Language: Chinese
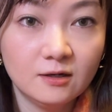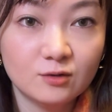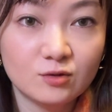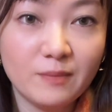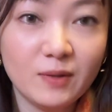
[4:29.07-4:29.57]

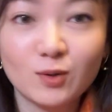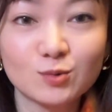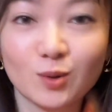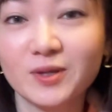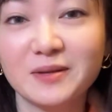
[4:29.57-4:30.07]
虽然没有
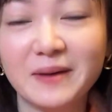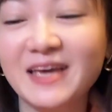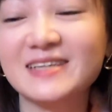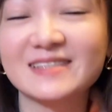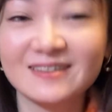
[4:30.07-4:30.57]
所谓的
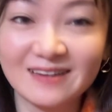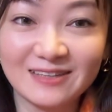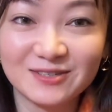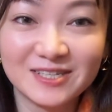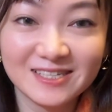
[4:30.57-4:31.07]
配色啦，
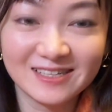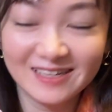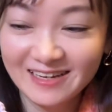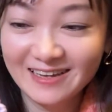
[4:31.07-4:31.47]
就是